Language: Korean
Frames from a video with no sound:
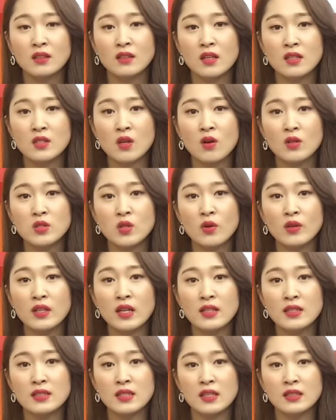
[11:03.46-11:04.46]
그래서
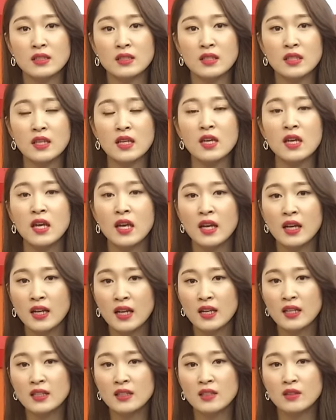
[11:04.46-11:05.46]
청약자들이
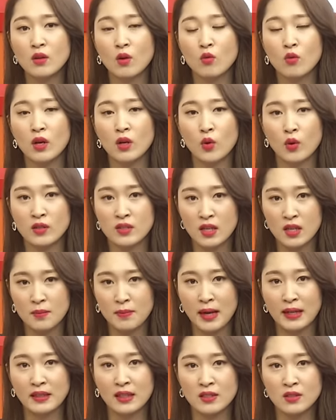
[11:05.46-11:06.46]
헷갈리는 경우가
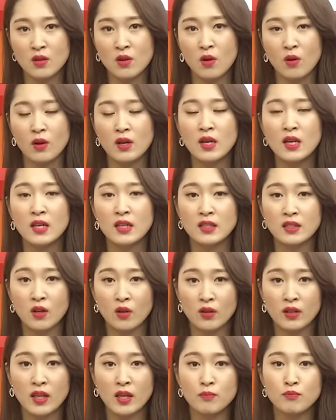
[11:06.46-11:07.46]
굉장히 많아서
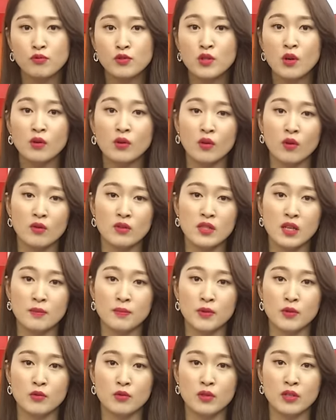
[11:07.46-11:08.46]
이렇게
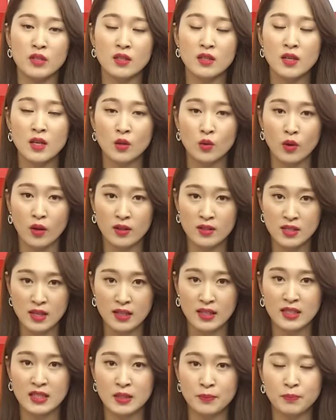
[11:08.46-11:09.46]
부적격자 비율이
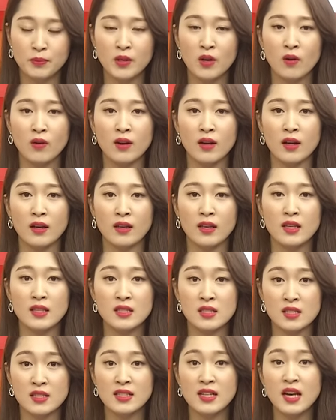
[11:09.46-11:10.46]
굉장히
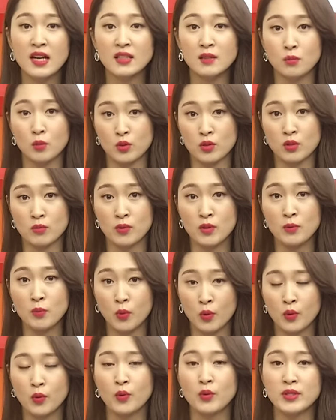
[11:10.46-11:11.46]
급격하게 증가하는 모습을
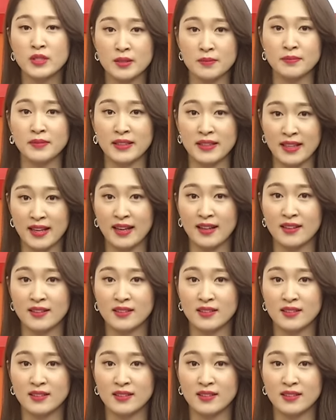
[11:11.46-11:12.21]
보이고 있습니다.